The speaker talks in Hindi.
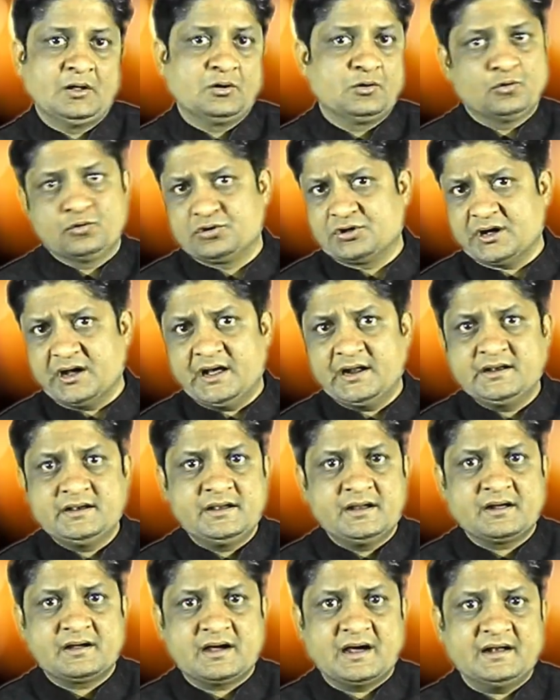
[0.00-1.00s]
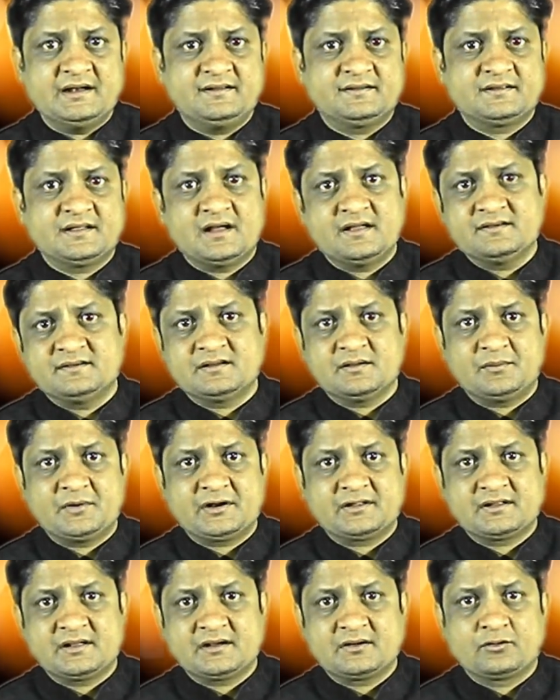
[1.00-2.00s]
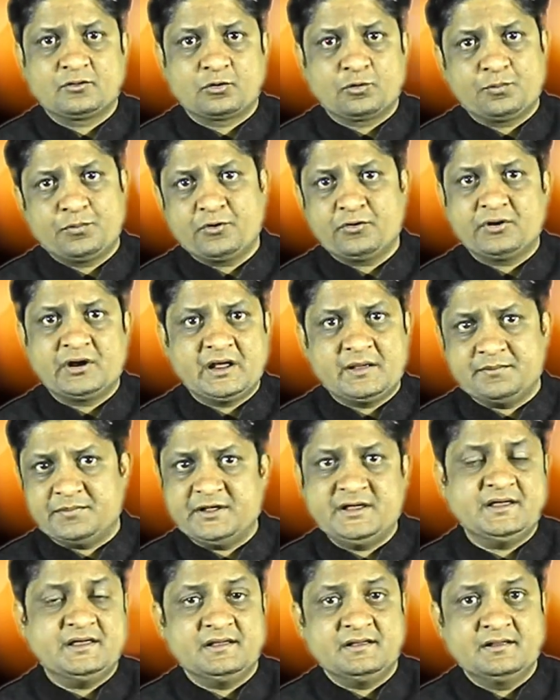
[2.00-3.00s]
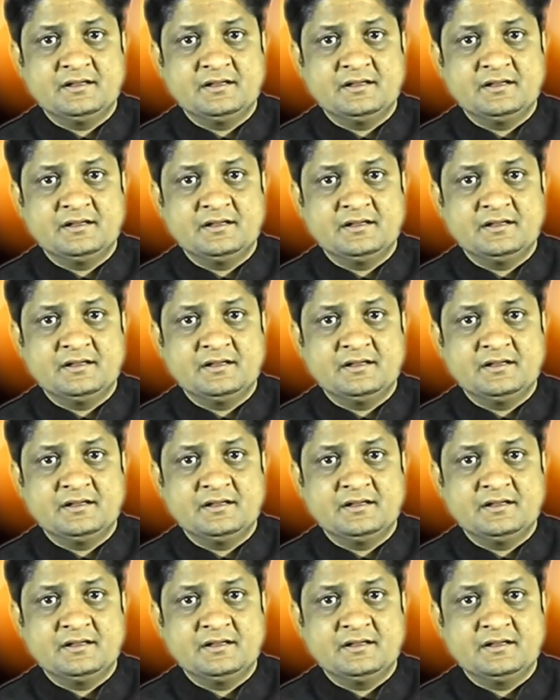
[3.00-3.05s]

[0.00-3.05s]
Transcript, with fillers: कुछ अन्य खालिस्तान समर्थक ग्रुपों ने भी